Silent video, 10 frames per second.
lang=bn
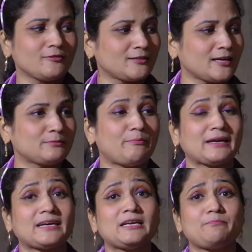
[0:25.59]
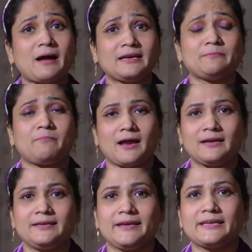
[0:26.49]
অর্থাৎ ব্যাটারির পানির
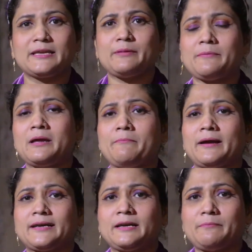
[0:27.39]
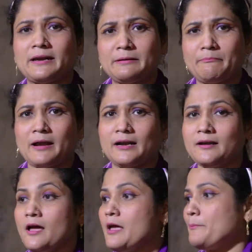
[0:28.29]
প্ল্যান নিয়ে কিভাবে ব্যাটারির পানির প্ল্যান
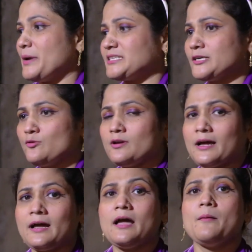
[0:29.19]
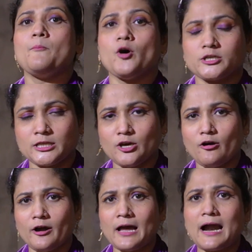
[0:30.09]
মেশিনগুলো বসাতে
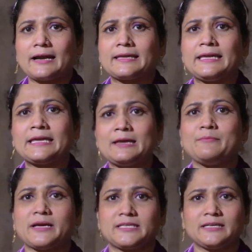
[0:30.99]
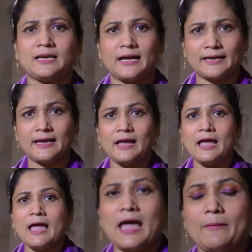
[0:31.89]
হয় আর কি কি মেশিন লাগে
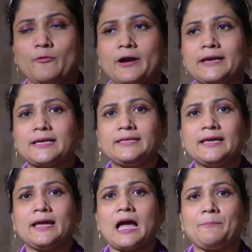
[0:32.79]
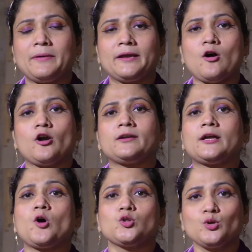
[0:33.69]
এবং এটা দিয়ে আপনি
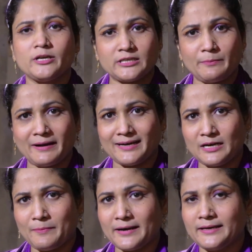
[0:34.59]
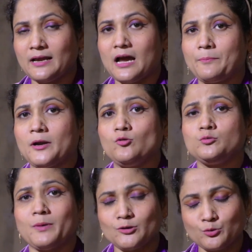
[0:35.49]
ঘন্টায় কত লিটার ব্যাটারির পানি আপনারা
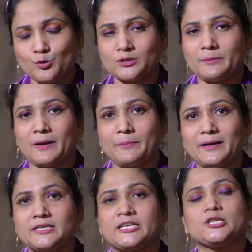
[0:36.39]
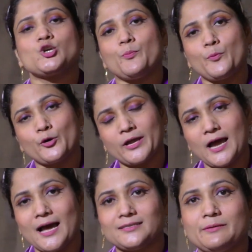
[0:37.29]
উৎপাদন করতে পারবেন সেই সম্পর্কে
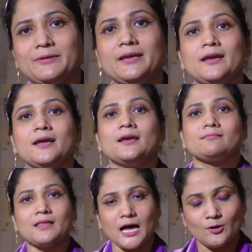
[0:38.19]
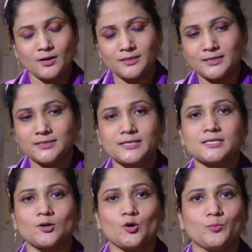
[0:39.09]
আজ আমি ধারণা দিতে
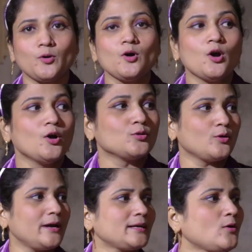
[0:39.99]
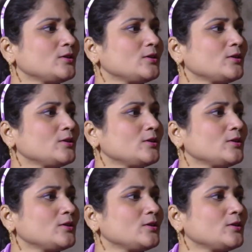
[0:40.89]
চেষ্টা করব তো এটা